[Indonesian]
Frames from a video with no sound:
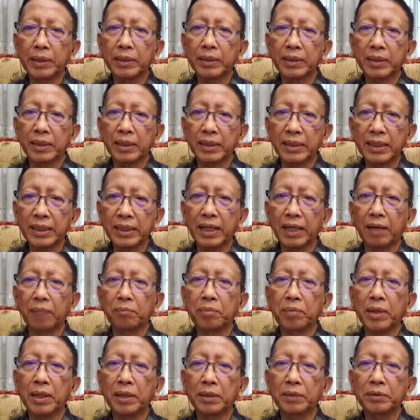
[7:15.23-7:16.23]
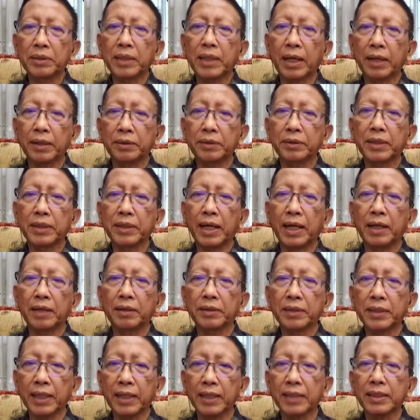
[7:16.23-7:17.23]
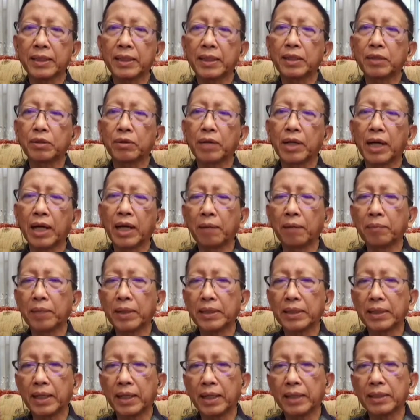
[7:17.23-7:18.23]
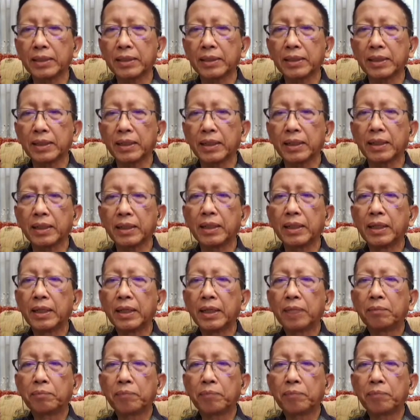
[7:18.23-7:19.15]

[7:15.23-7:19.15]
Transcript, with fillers: per, tidak perlu takut kalau tes ini juga amat sangat sering